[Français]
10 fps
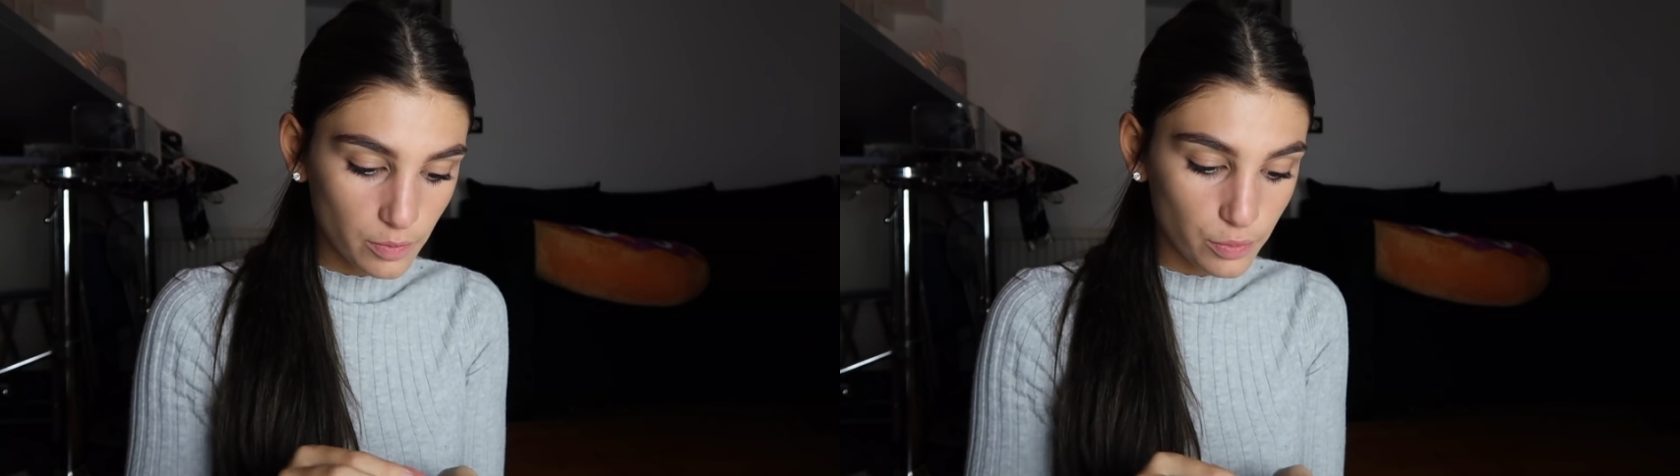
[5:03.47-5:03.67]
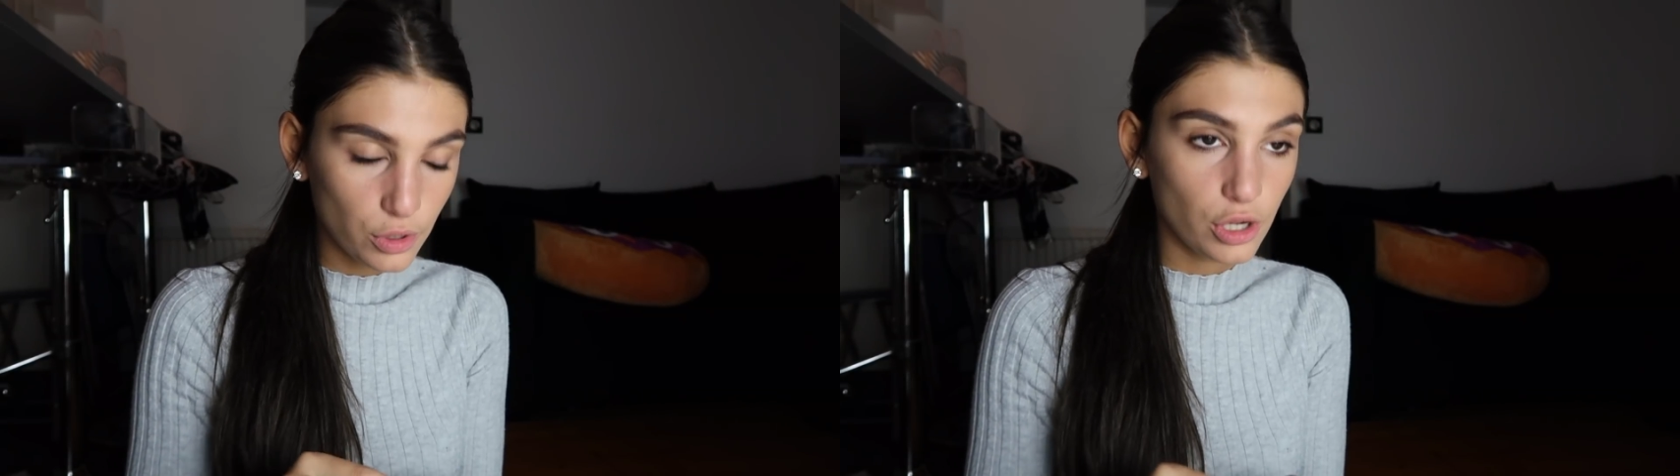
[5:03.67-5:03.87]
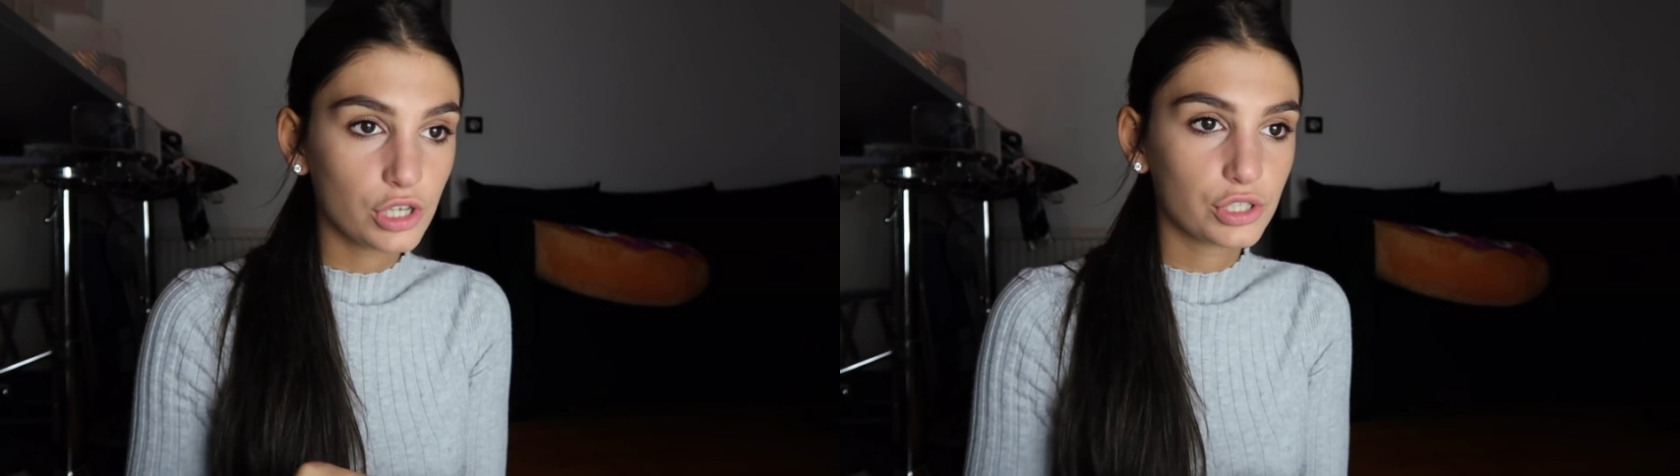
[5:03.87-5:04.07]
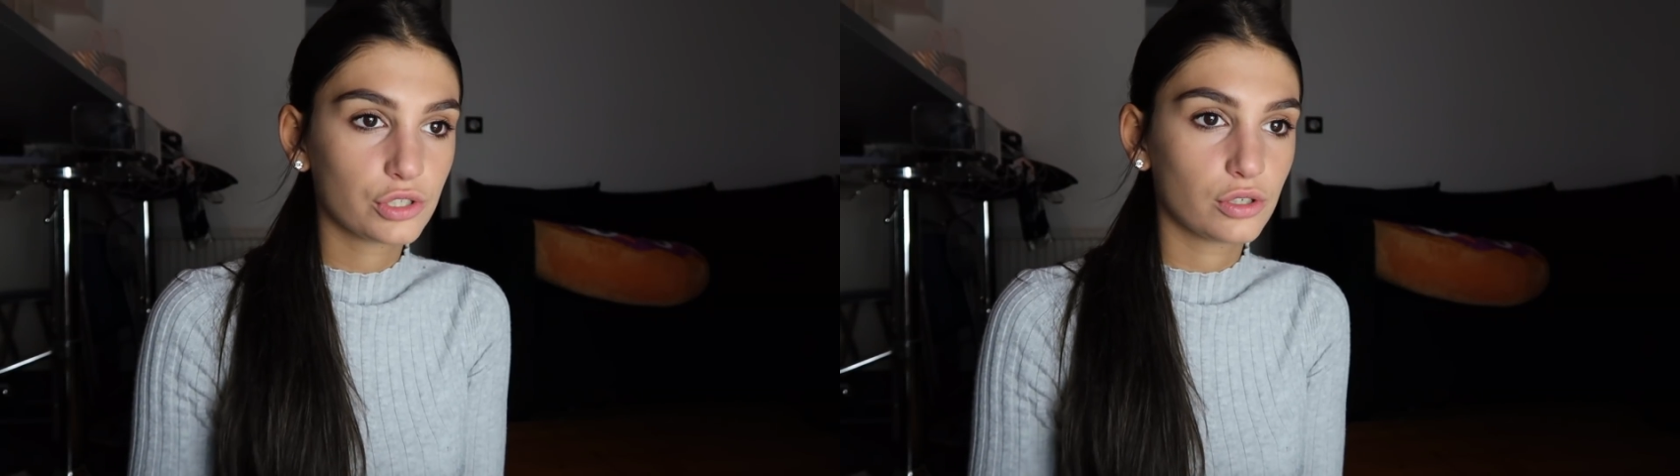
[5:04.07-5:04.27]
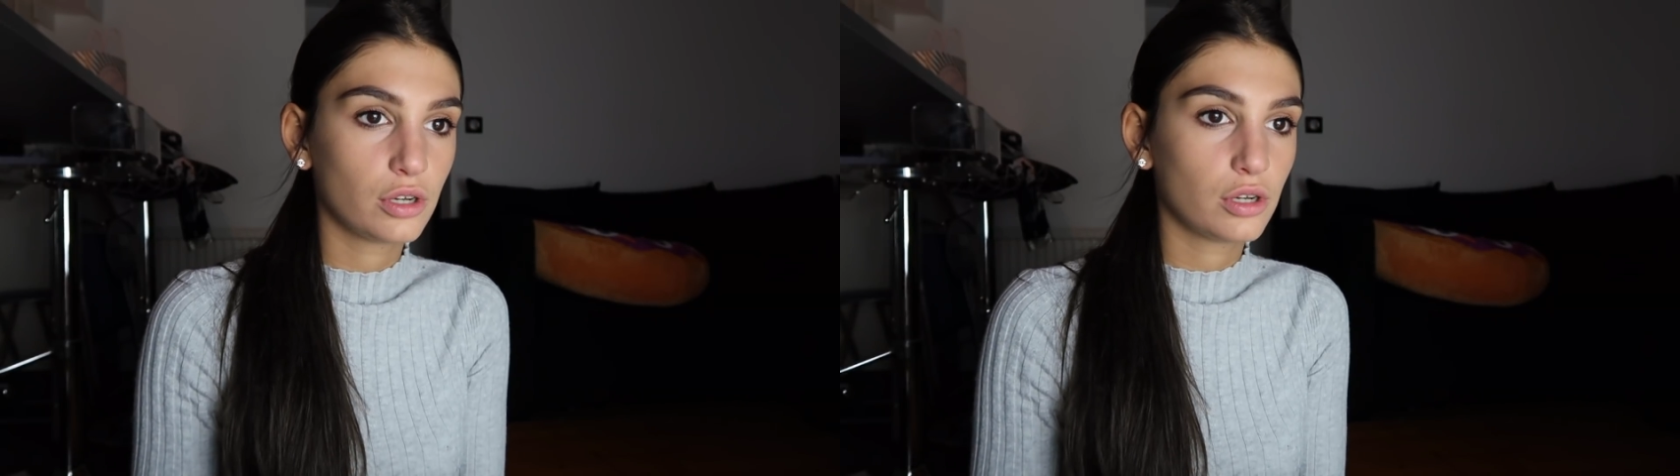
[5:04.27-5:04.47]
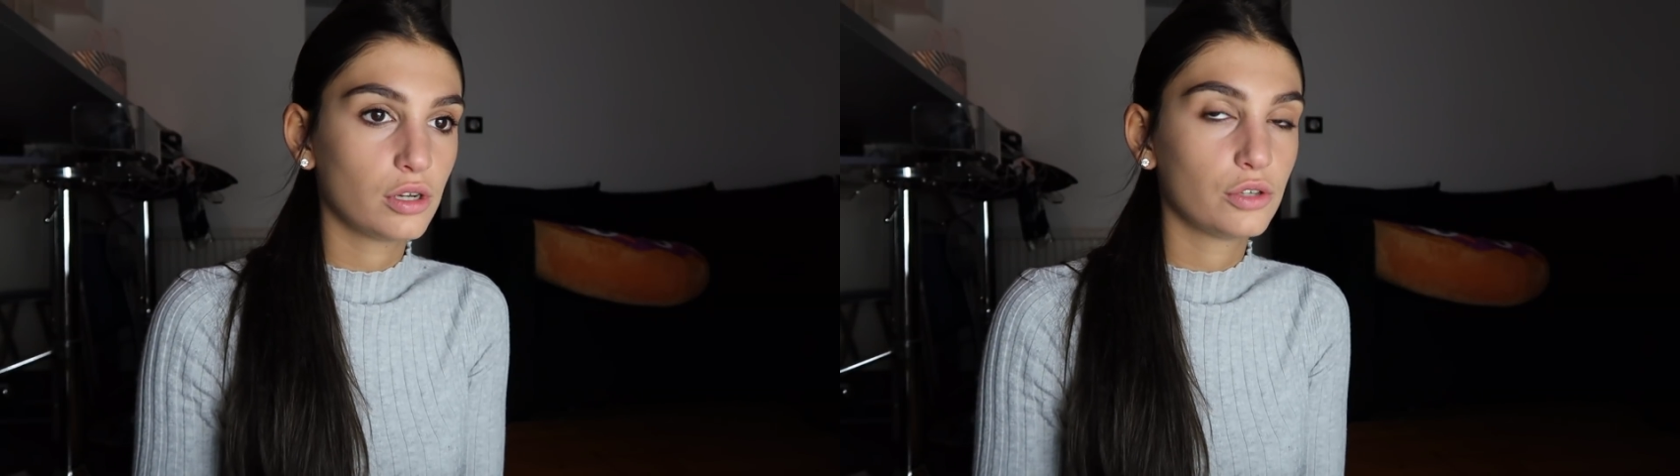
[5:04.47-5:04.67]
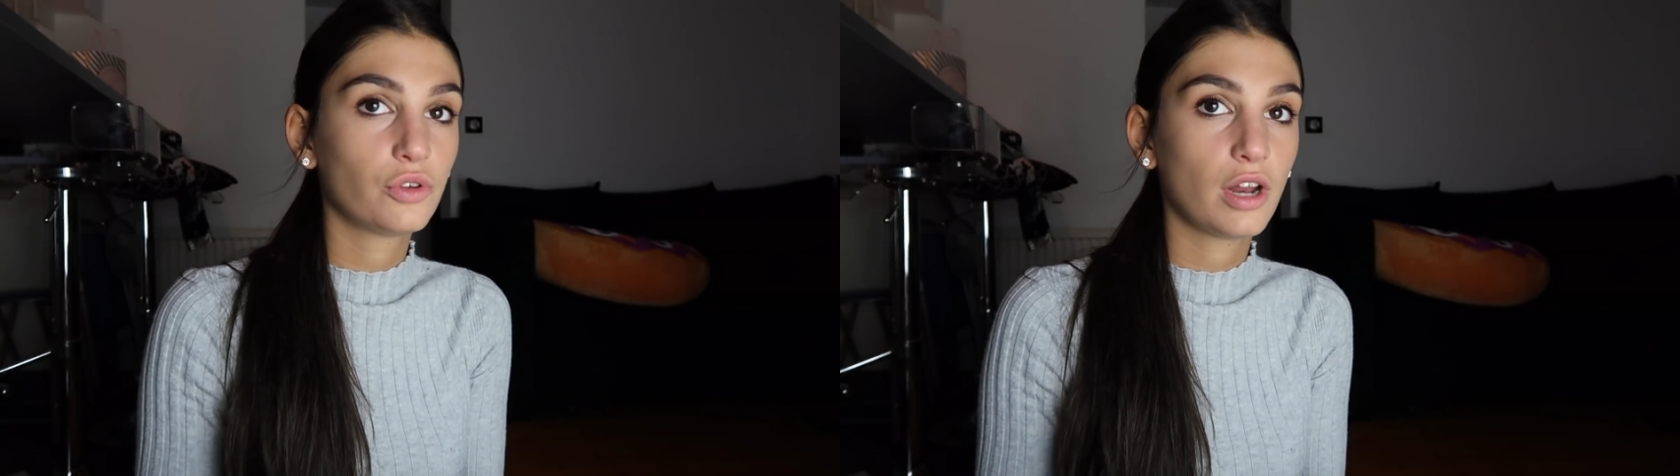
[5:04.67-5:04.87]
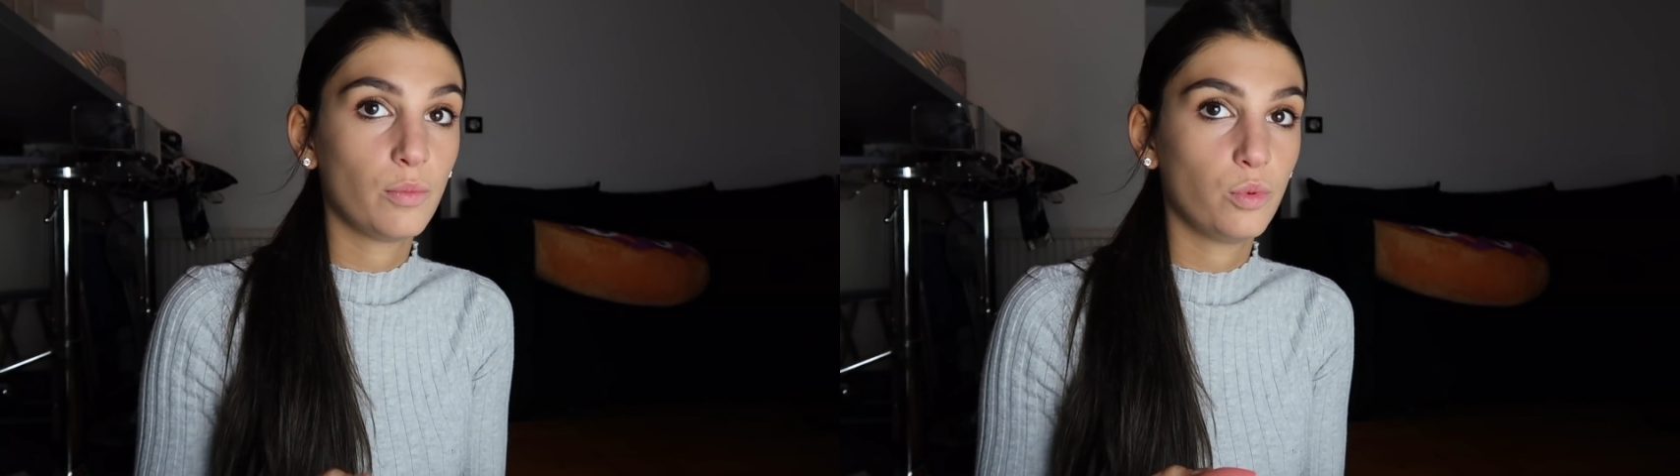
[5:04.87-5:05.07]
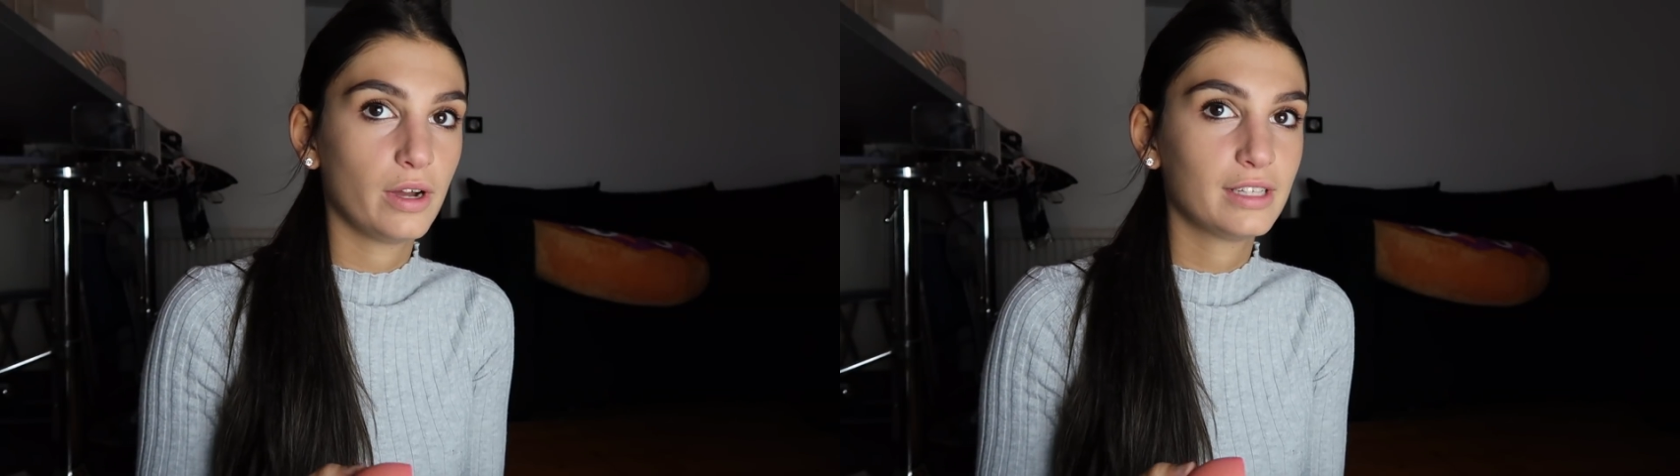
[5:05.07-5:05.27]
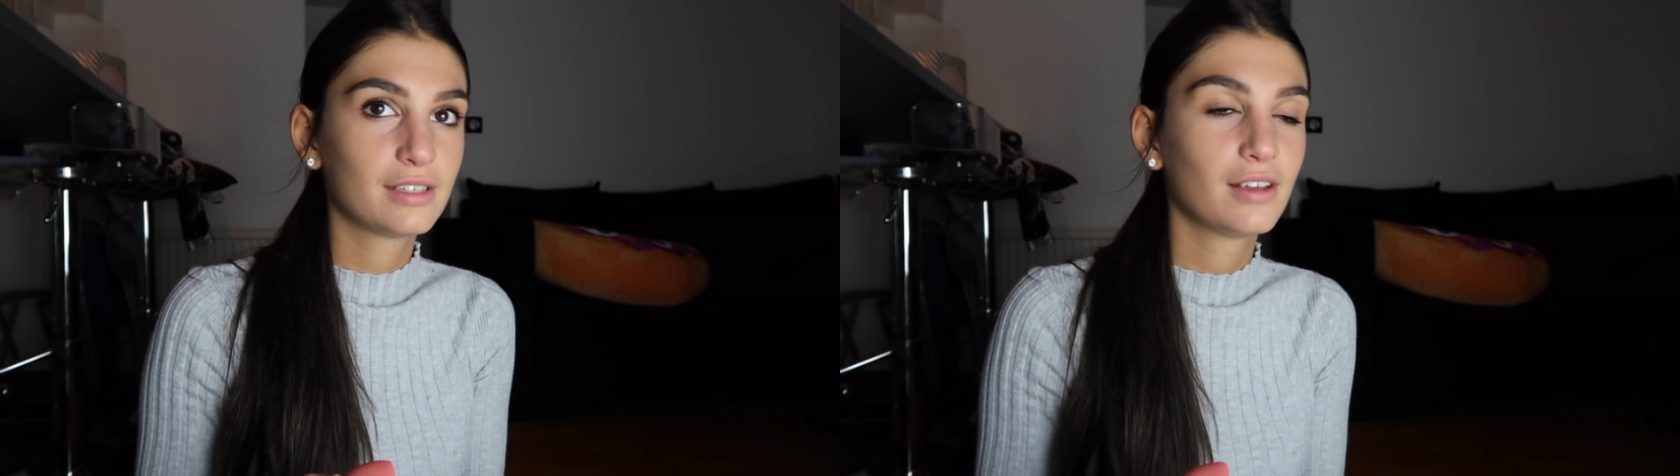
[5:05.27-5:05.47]
blush dans la
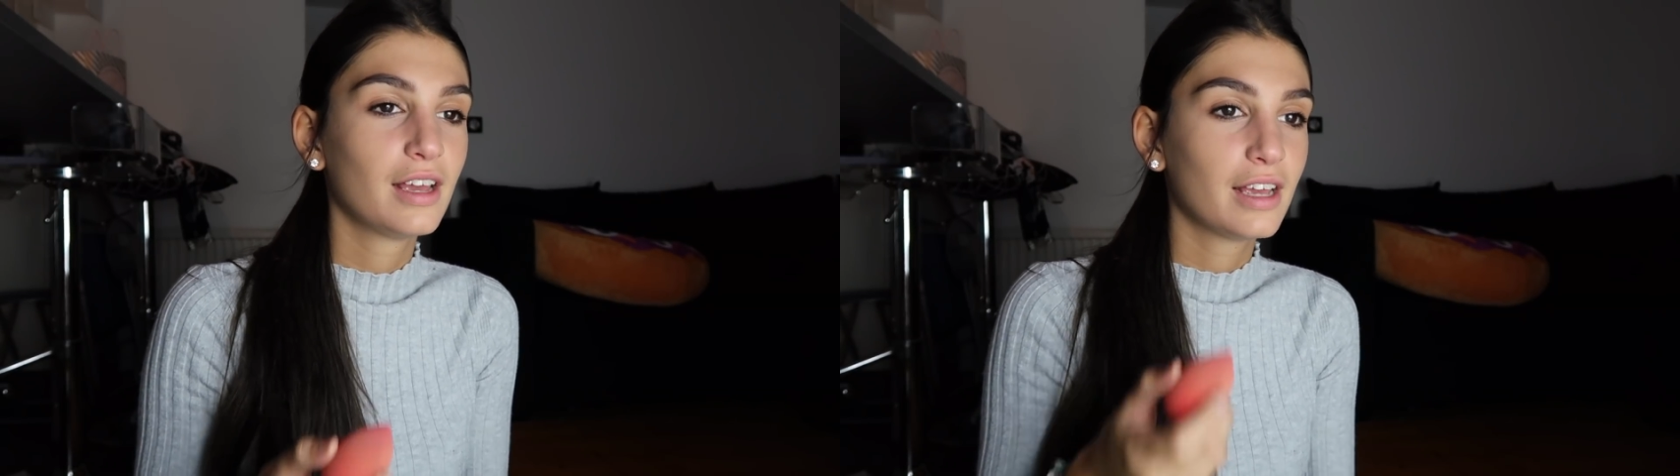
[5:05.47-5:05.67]
boîte.